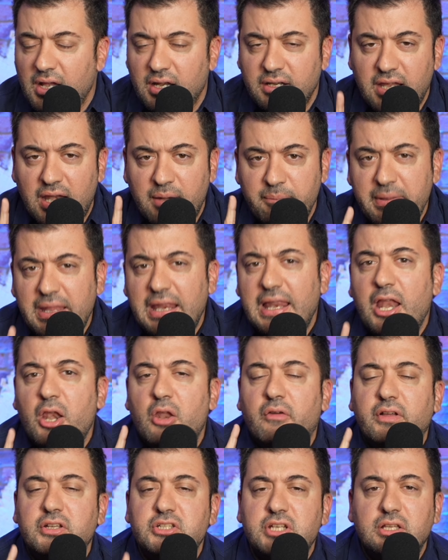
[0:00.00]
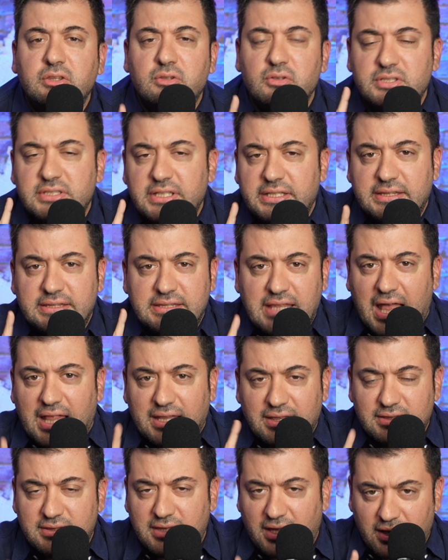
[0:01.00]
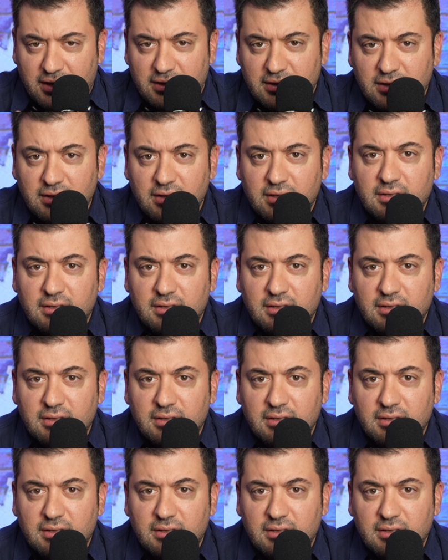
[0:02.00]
nel 1970.